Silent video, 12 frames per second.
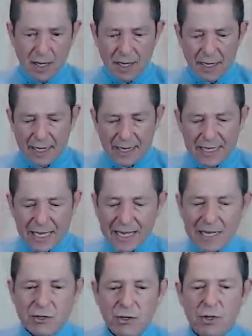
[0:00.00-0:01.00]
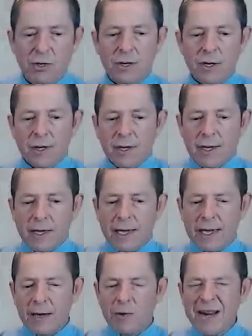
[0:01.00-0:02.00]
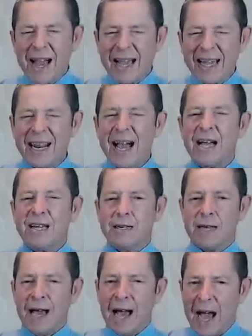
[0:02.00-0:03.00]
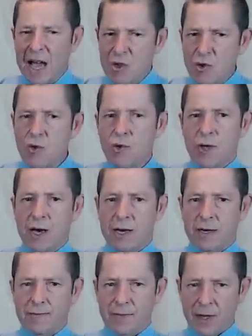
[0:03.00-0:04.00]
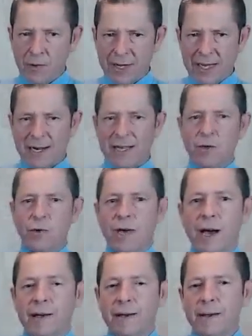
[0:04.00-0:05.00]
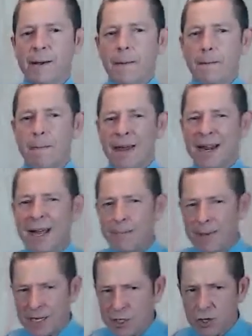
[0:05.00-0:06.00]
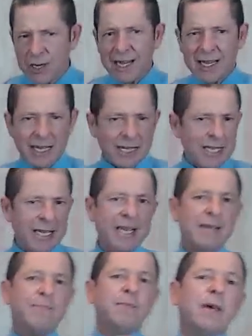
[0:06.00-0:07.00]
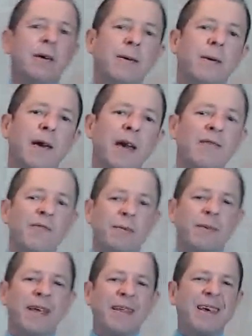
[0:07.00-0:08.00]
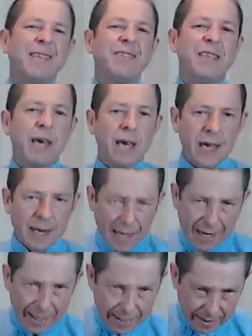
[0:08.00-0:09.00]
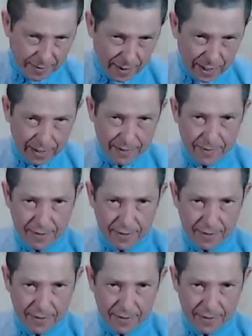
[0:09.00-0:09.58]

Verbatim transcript: Y en este caso es una gran ayuda, es una gran ayuda para las personas que tienen enfermedades degenerativas